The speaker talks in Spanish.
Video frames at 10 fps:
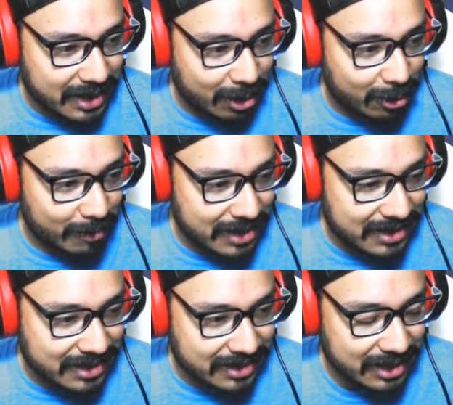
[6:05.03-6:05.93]
en
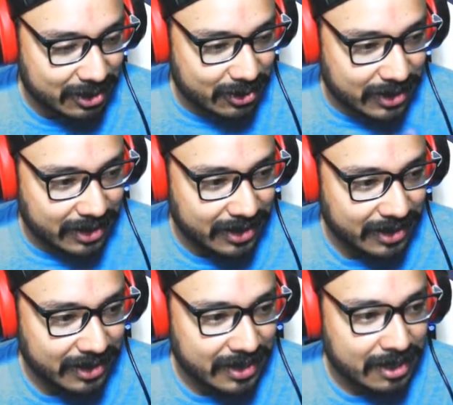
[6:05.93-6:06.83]
Lomas. Eso sí.
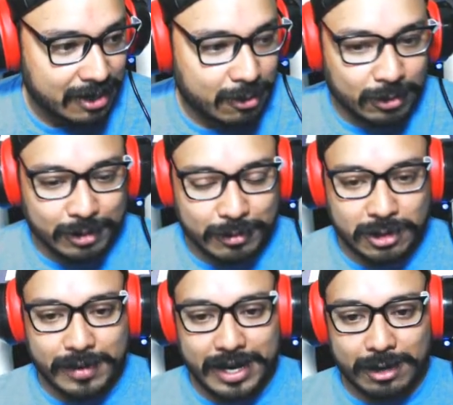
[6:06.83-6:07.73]
Último
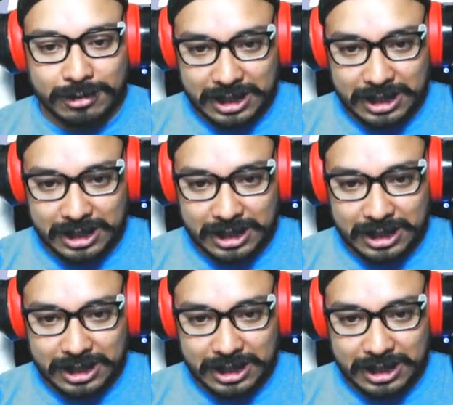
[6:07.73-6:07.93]
sobre, nos